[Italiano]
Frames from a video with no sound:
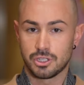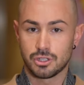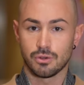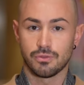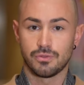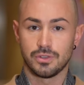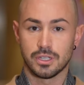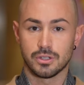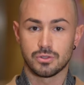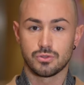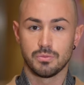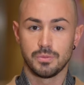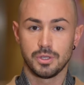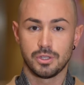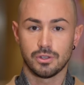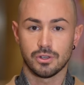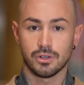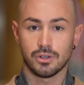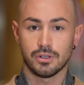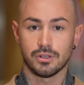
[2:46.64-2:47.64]
dicevo fin da
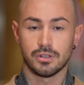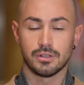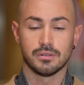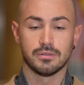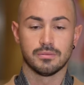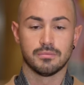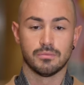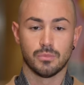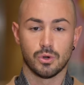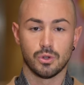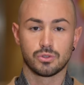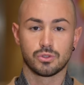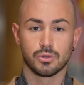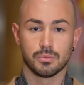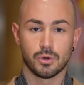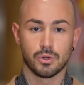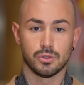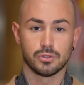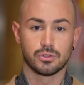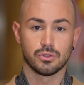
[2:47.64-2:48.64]
subito, molto
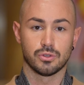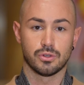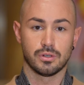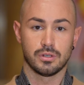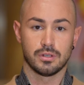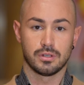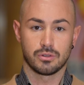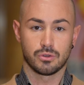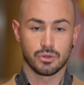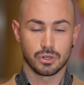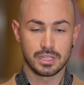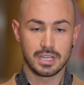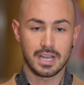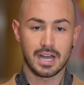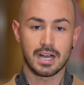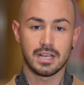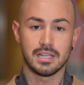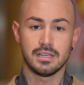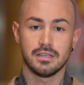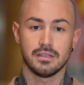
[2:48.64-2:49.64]
molto
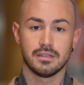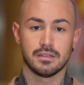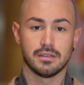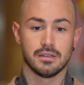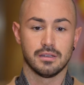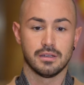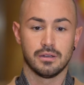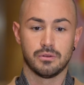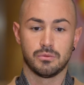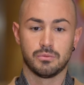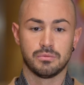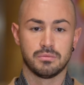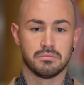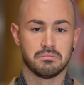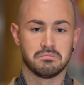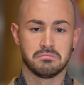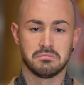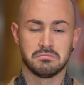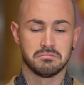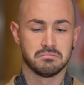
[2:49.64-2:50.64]
cordiali, eh,
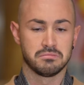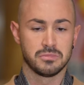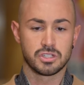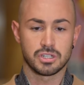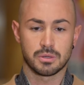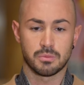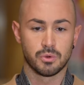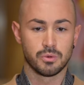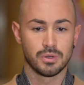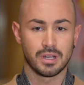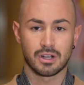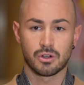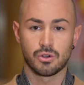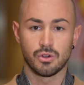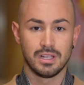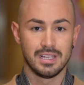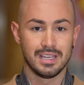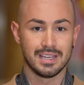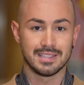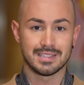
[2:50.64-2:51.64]
un, diciamo
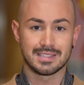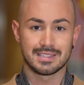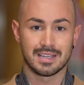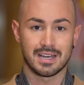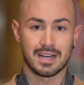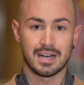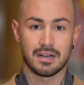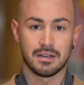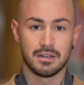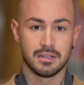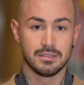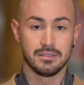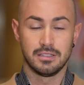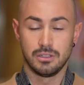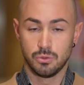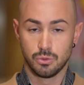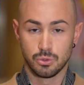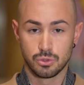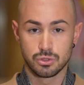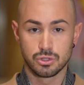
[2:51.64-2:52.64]
un'accoglienza di
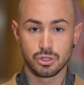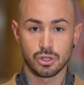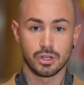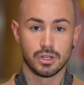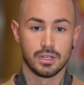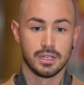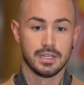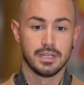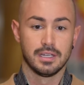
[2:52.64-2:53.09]
lusso.